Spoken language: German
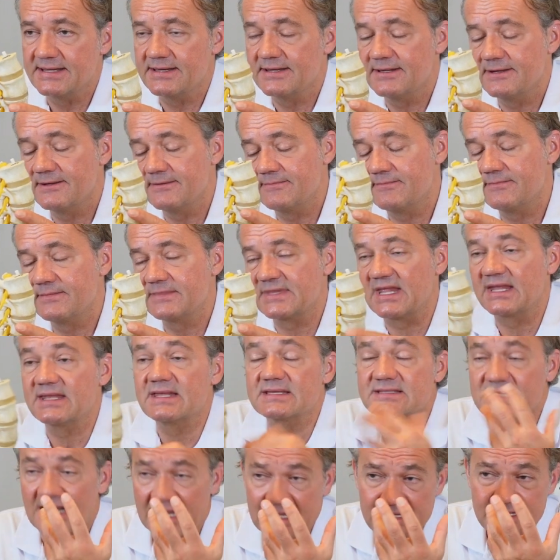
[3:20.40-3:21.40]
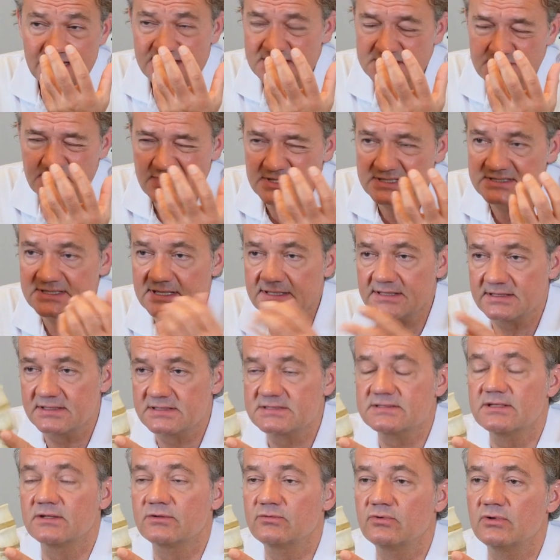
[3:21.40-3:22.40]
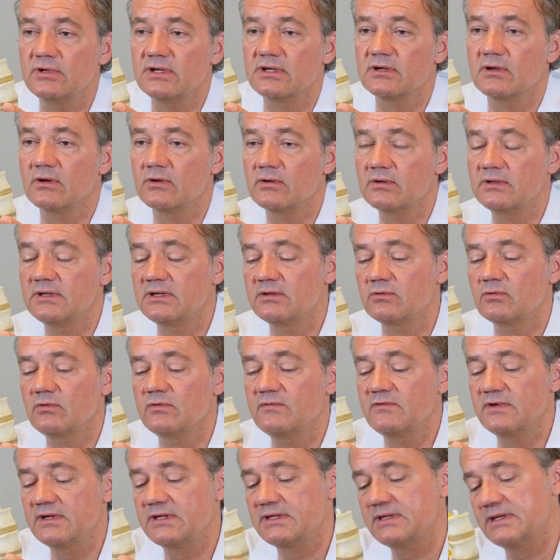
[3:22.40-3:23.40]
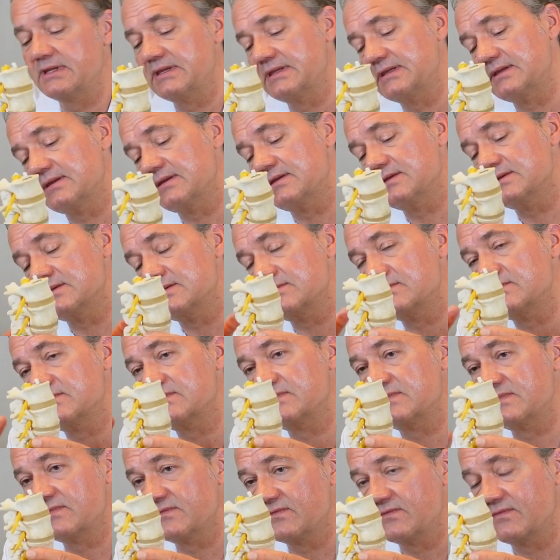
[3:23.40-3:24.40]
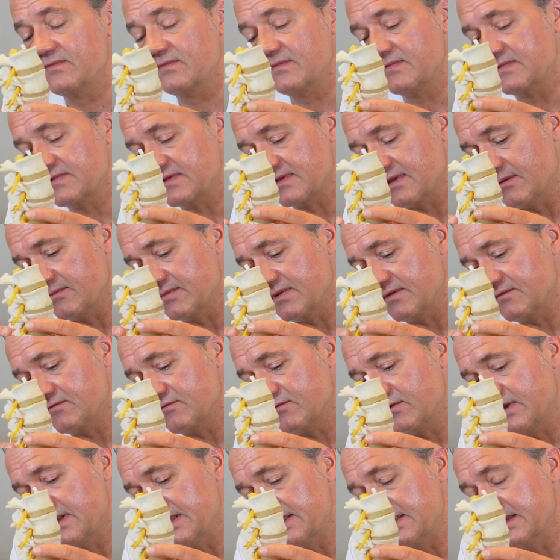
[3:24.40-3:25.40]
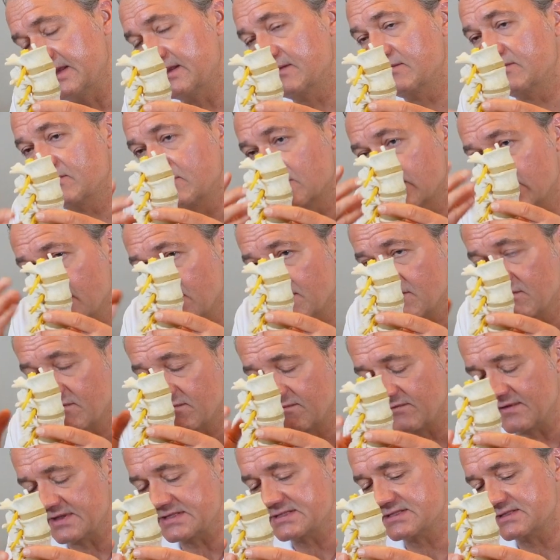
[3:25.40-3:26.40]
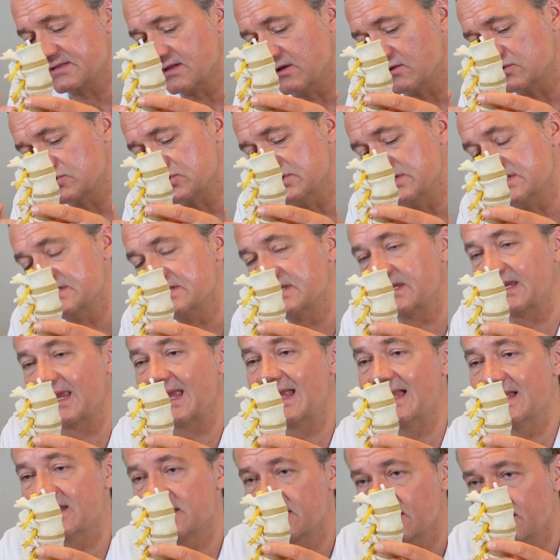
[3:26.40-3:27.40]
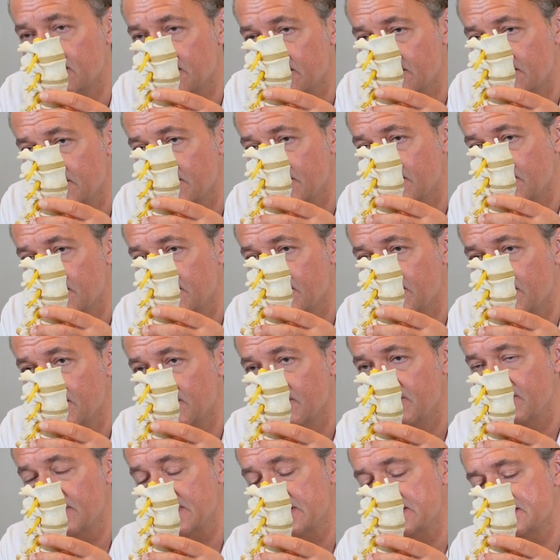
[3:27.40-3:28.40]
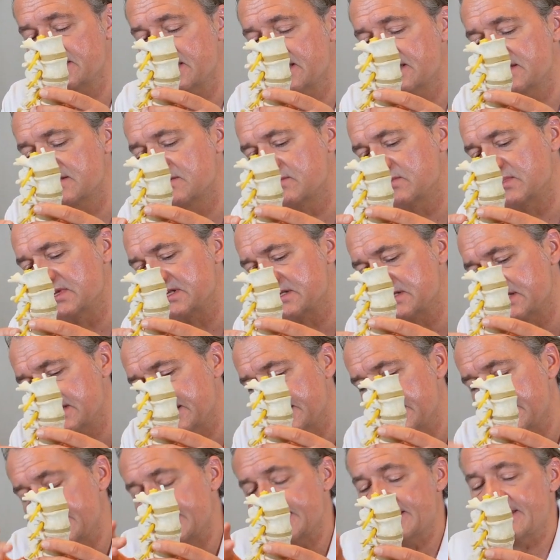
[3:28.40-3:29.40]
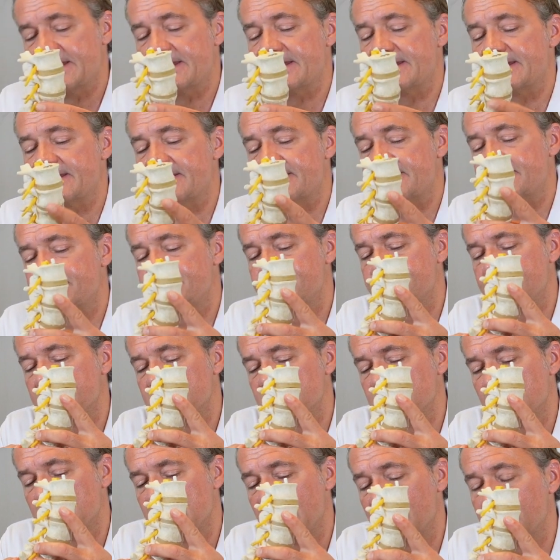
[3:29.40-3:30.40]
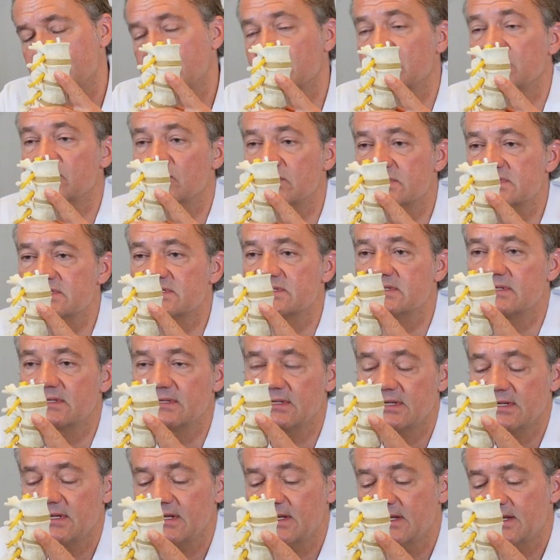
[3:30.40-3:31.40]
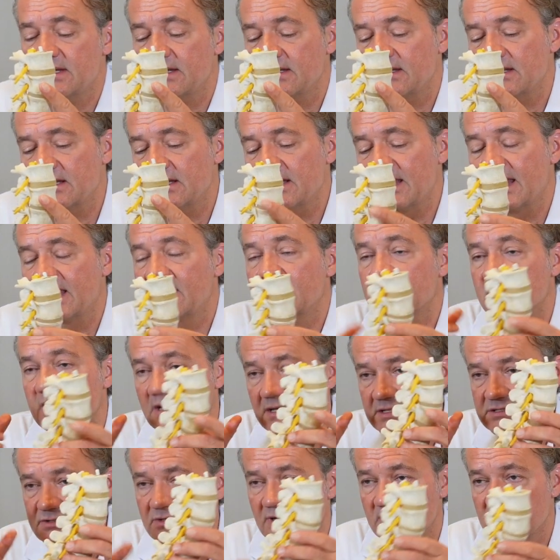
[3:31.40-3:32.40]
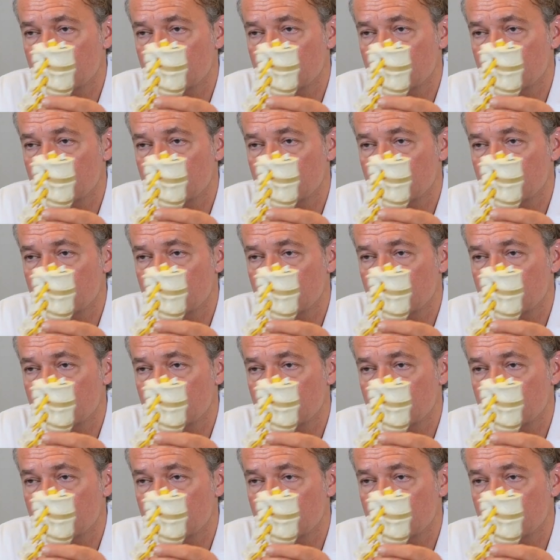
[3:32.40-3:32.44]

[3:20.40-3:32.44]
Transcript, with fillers: Ähm, dann das Alter des Patienten ist natürlich auch nicht unwichtig. Ähm, das haben wir vor allen Dingen oder fast ausschließlich ältere äh, Patienten mit ähm, schon abgenutzten Gelenken, also